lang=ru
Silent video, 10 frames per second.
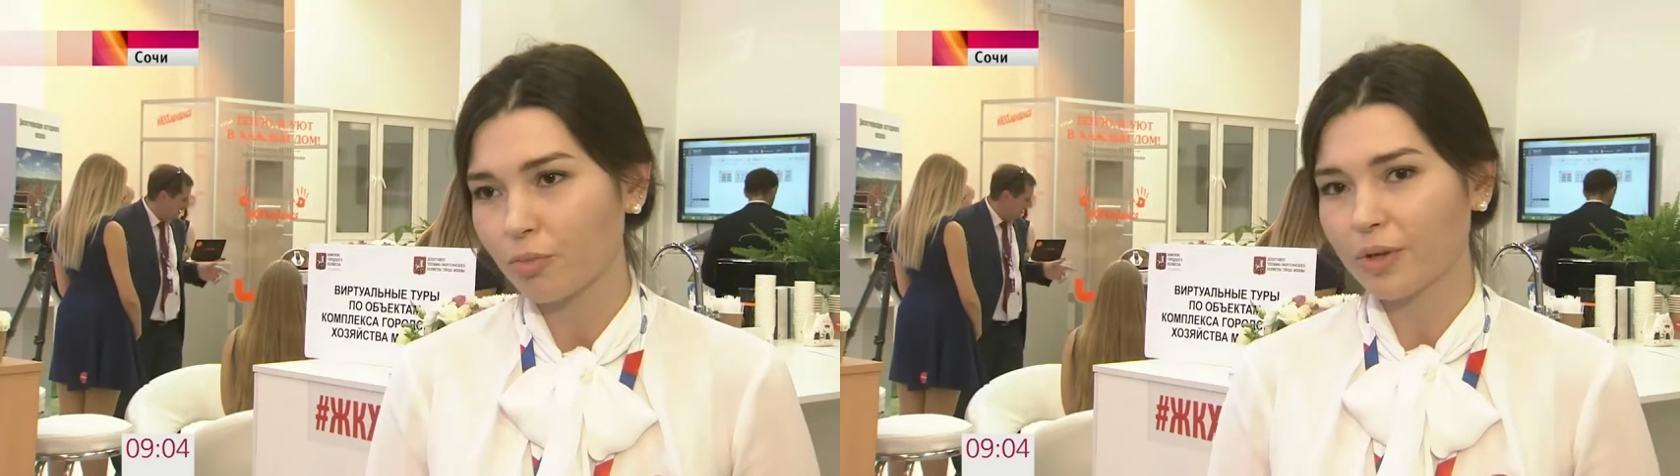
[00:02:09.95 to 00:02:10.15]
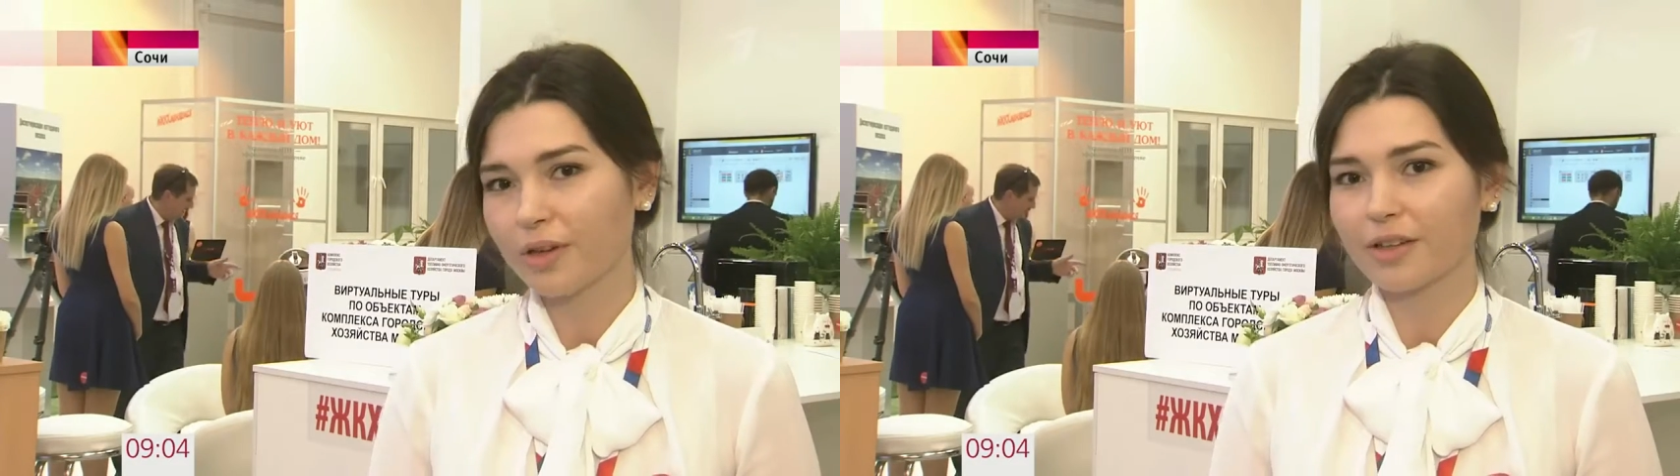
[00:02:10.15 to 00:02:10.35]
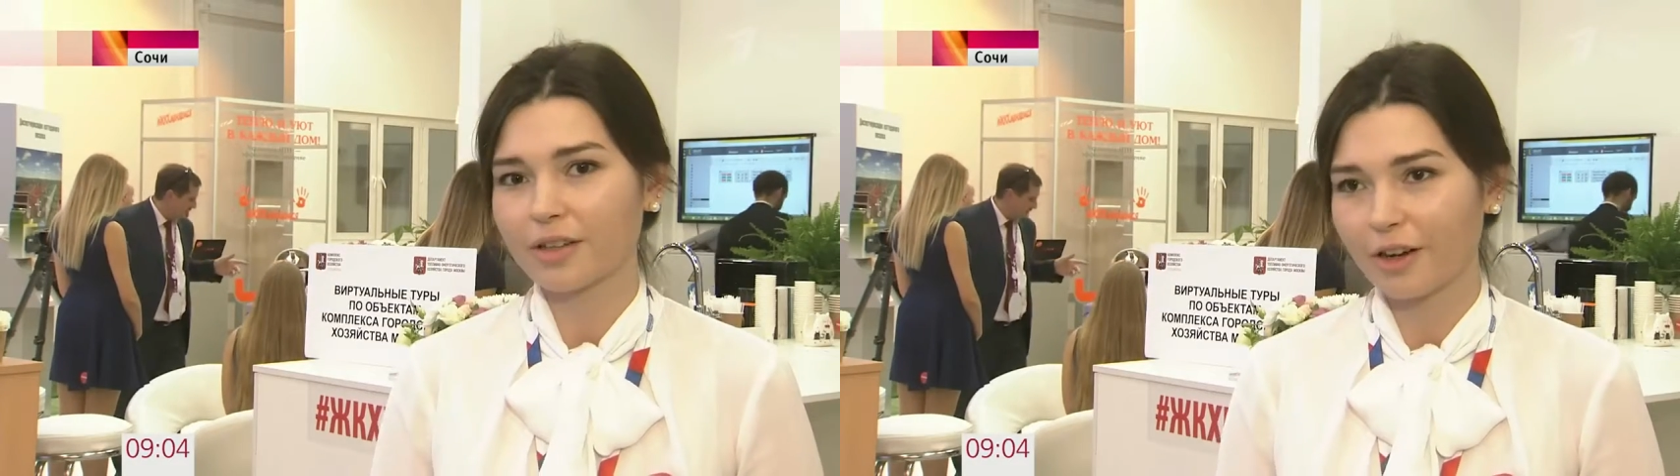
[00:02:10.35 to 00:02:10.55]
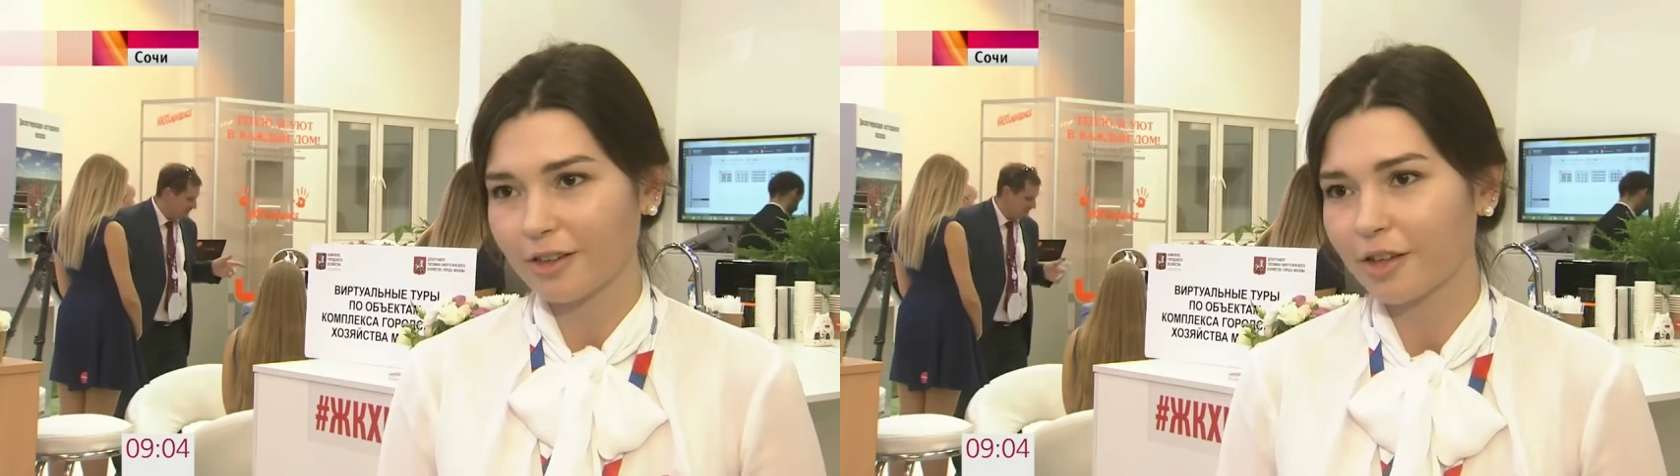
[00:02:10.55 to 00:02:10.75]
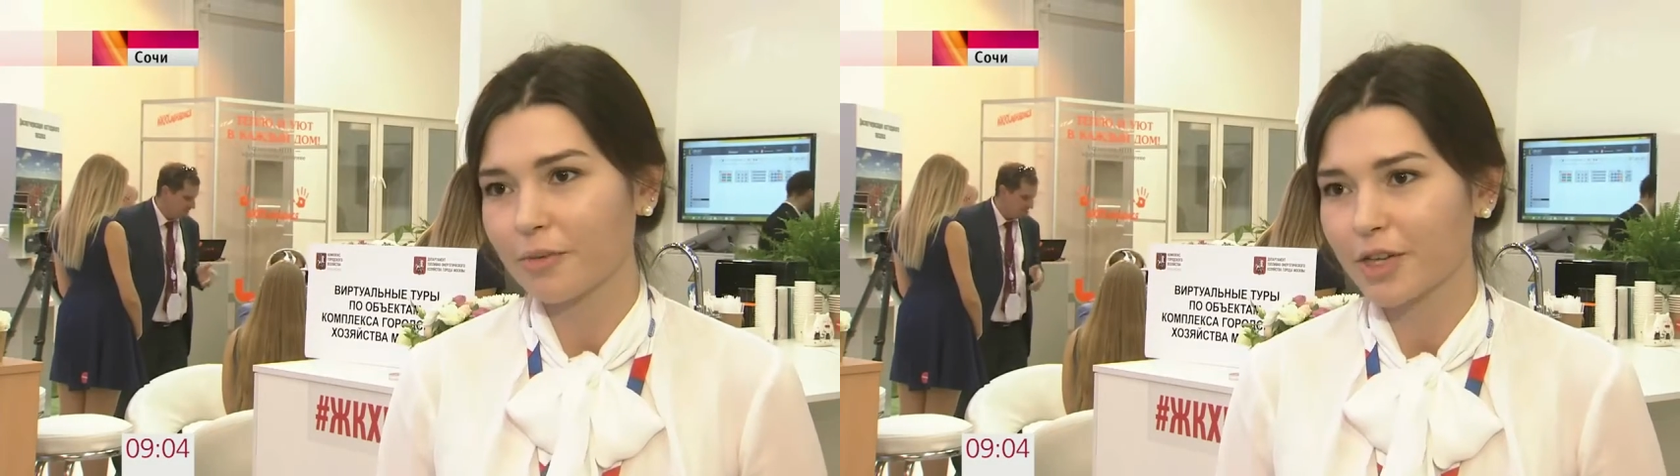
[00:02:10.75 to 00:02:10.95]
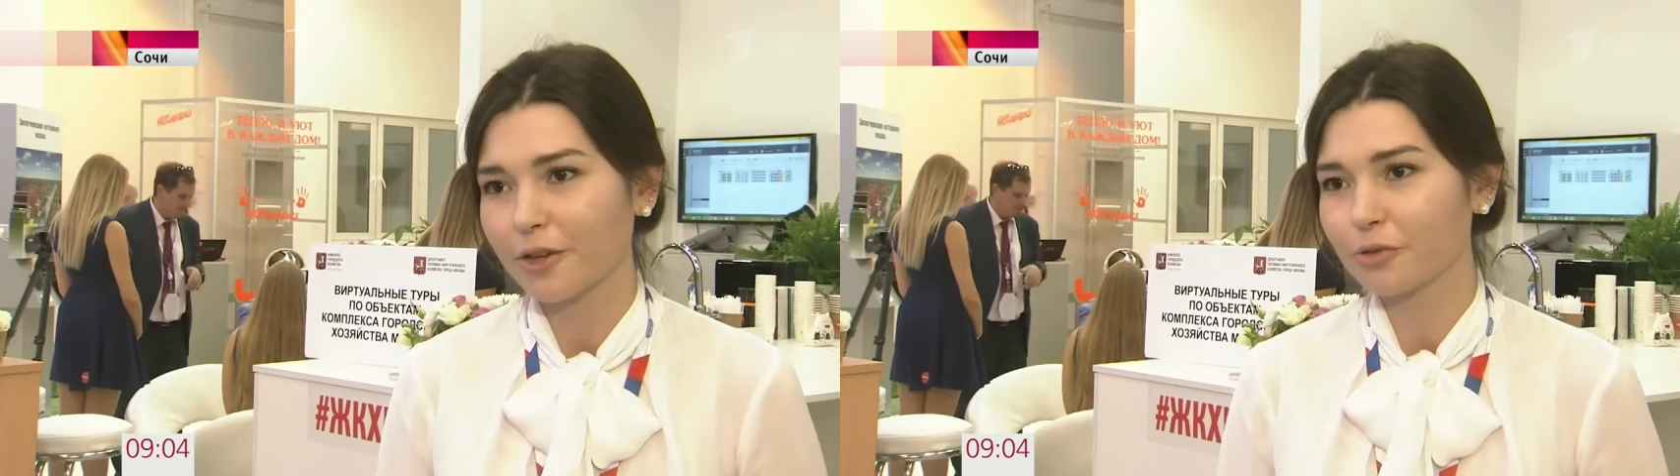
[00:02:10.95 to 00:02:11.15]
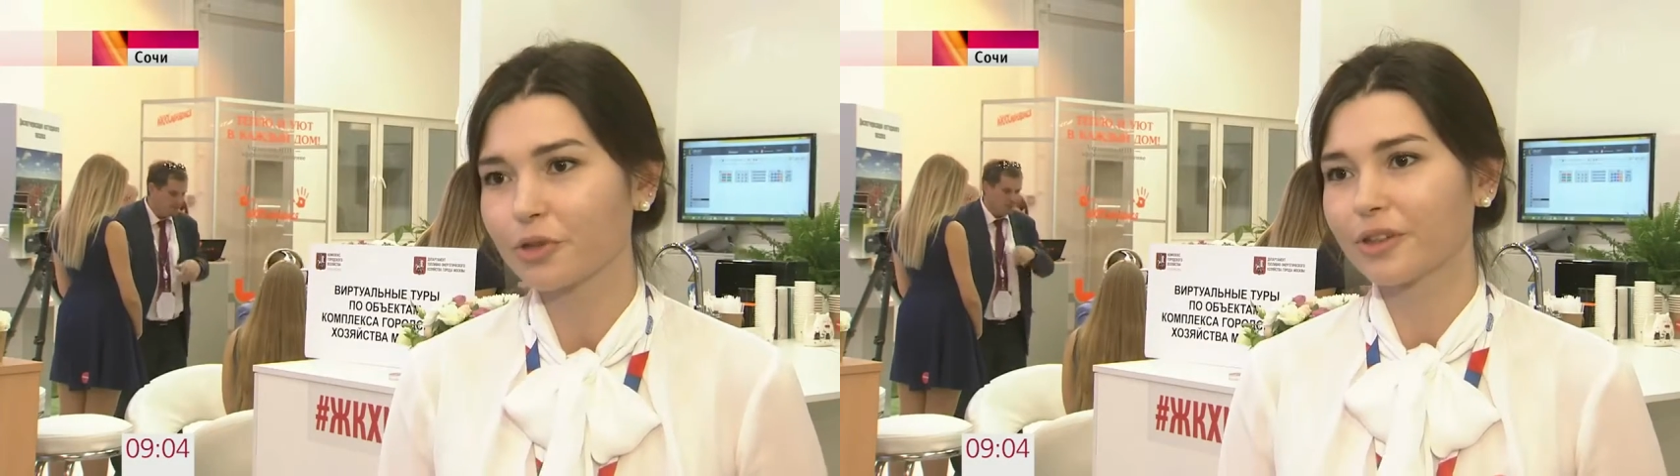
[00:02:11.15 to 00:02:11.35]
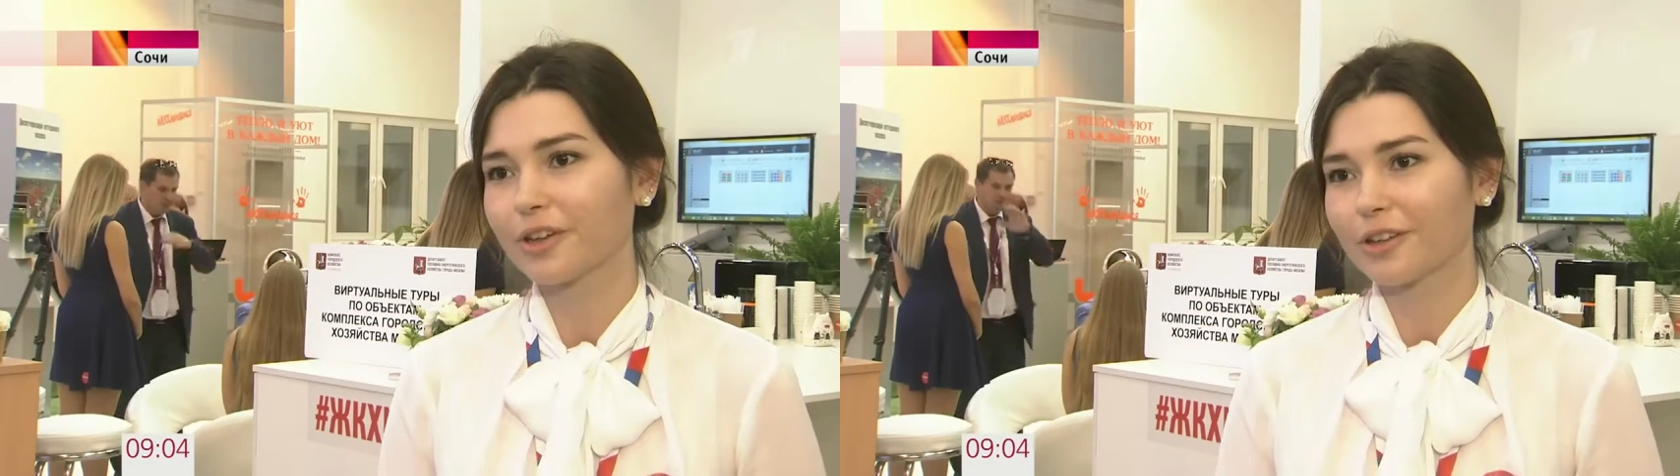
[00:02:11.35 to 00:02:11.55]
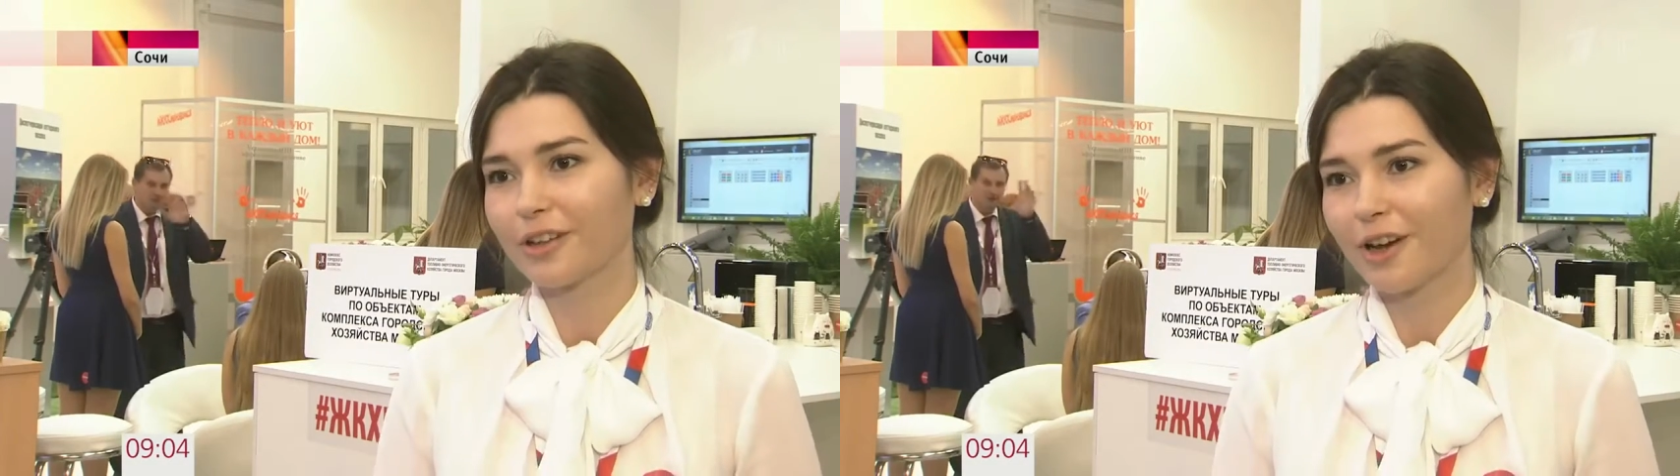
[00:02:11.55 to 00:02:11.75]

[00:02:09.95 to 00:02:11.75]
Мы открыты абсолютно